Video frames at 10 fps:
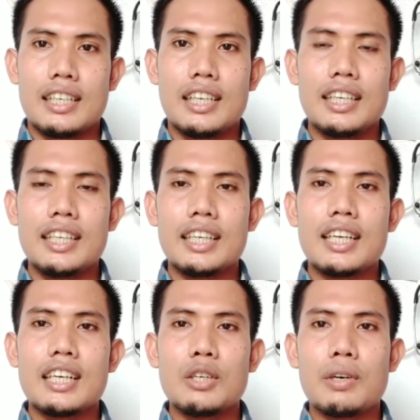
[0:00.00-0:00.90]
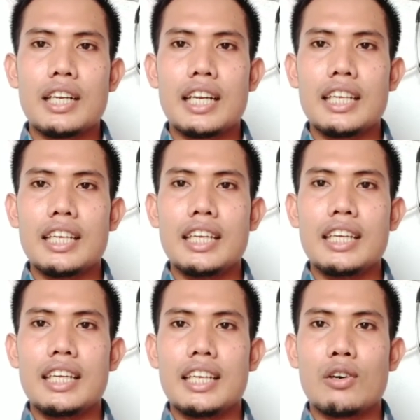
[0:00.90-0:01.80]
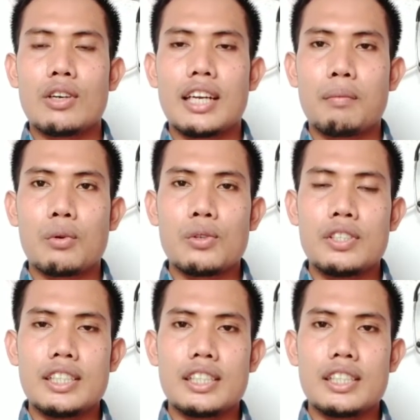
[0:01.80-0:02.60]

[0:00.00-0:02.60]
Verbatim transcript: lendir yang keluar dari organ reproduksi